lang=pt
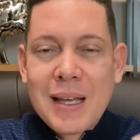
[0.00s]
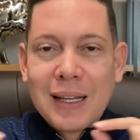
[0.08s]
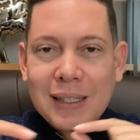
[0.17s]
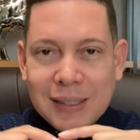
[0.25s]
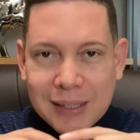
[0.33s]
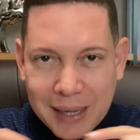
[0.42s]

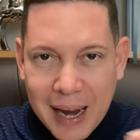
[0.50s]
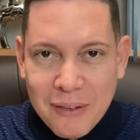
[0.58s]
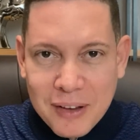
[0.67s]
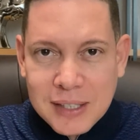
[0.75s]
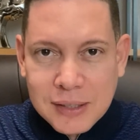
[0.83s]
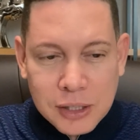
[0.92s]

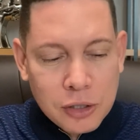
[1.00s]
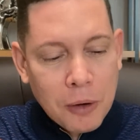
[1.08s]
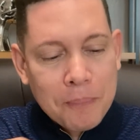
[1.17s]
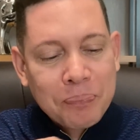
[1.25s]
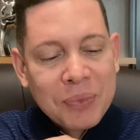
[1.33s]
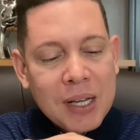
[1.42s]
escreve assim, ó,
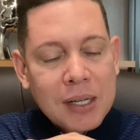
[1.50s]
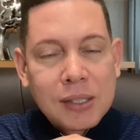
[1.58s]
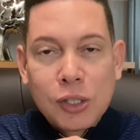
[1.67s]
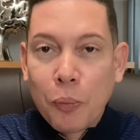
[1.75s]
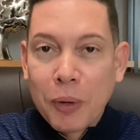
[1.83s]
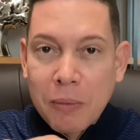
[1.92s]

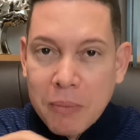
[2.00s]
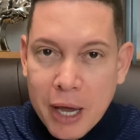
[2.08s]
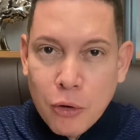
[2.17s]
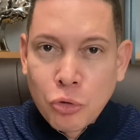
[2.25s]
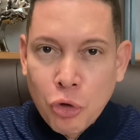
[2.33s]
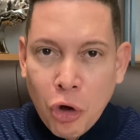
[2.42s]
seu
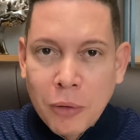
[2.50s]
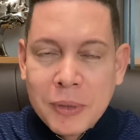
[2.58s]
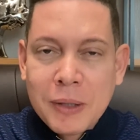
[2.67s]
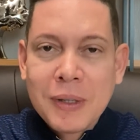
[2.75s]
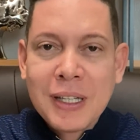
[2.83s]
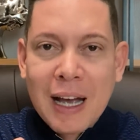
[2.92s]
primeiro
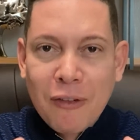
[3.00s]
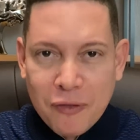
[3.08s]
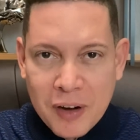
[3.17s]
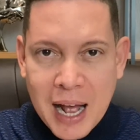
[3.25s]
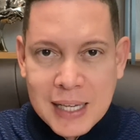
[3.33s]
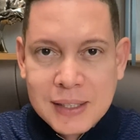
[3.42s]
nome e a
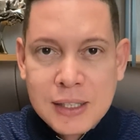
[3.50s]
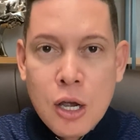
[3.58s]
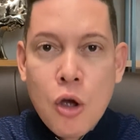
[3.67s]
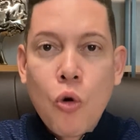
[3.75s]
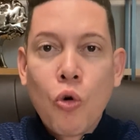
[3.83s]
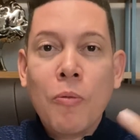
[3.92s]
frase:
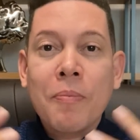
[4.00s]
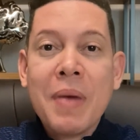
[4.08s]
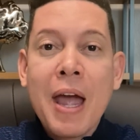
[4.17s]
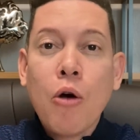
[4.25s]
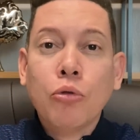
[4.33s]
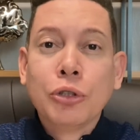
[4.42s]
"O
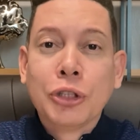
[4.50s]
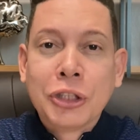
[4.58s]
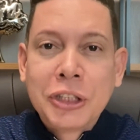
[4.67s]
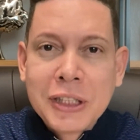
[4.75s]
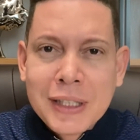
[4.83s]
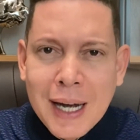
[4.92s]
meu
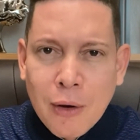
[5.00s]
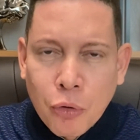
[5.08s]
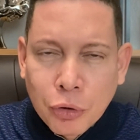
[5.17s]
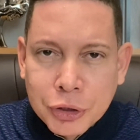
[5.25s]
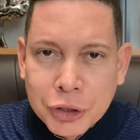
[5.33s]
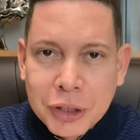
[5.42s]
dia
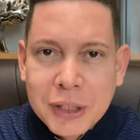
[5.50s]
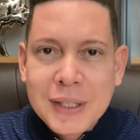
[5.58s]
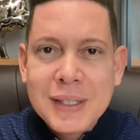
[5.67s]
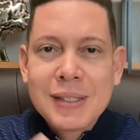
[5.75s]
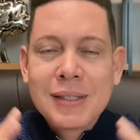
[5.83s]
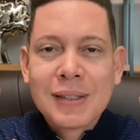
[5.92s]

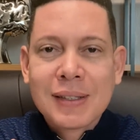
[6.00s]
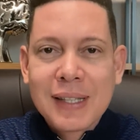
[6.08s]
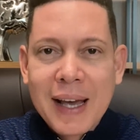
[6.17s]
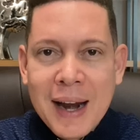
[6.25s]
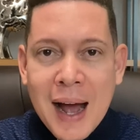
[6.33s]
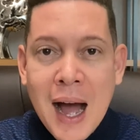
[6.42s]
hoje
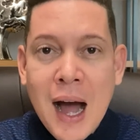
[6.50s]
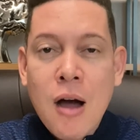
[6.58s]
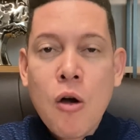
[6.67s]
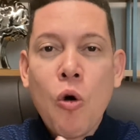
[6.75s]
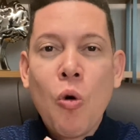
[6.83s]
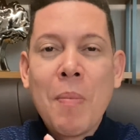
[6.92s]

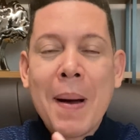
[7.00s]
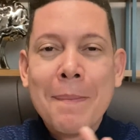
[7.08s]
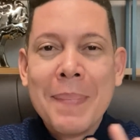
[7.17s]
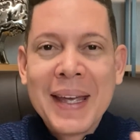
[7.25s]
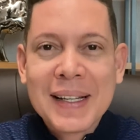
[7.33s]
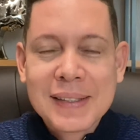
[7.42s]
será uma
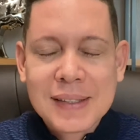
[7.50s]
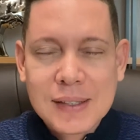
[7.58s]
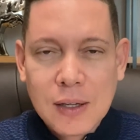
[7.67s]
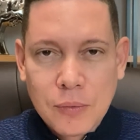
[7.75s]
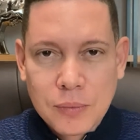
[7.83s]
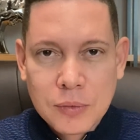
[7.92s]

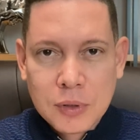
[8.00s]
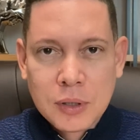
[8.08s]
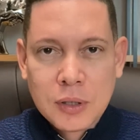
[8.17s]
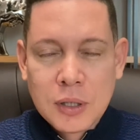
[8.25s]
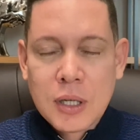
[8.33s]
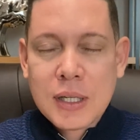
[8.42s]
benção".
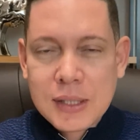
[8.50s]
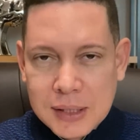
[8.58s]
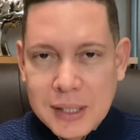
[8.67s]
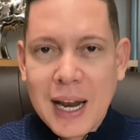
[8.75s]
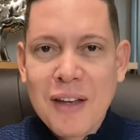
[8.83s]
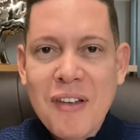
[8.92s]

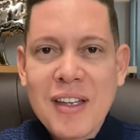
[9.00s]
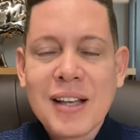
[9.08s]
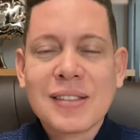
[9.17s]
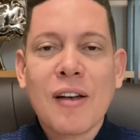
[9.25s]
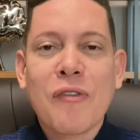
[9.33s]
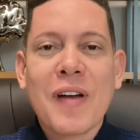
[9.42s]
Escreve aí
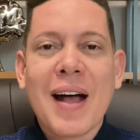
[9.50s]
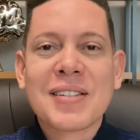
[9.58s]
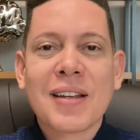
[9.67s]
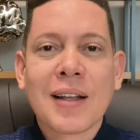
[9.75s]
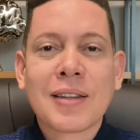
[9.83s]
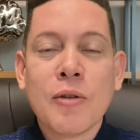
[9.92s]
essa
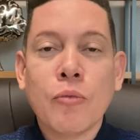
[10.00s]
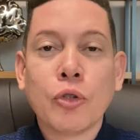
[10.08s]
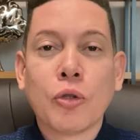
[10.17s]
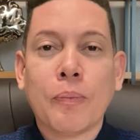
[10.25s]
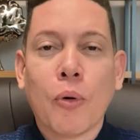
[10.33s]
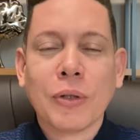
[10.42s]
frase, ela tem
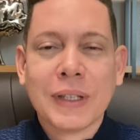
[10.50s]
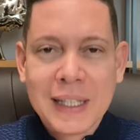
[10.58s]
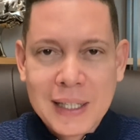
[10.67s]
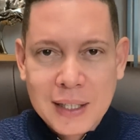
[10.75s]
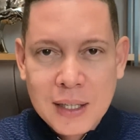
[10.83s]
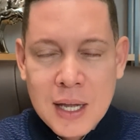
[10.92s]
muito
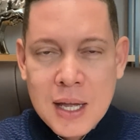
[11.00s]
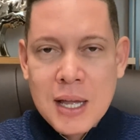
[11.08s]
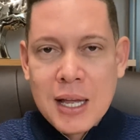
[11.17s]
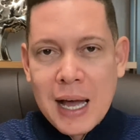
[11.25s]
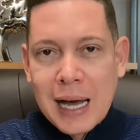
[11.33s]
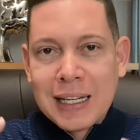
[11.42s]
poder.
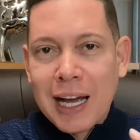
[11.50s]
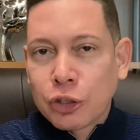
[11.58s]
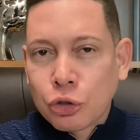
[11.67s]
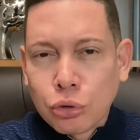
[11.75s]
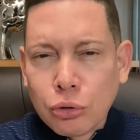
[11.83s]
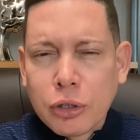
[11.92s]

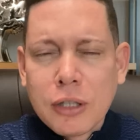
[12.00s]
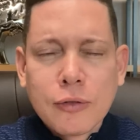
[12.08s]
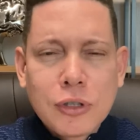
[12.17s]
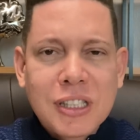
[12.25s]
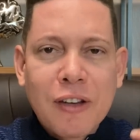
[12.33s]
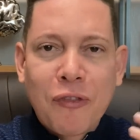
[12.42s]
Aliás, tudo que
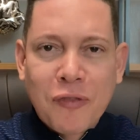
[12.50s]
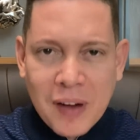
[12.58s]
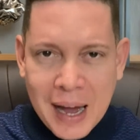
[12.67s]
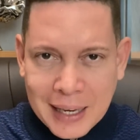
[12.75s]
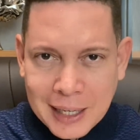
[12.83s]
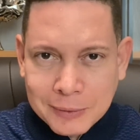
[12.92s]
você
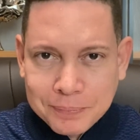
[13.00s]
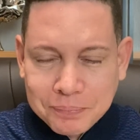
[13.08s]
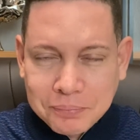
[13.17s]
fala,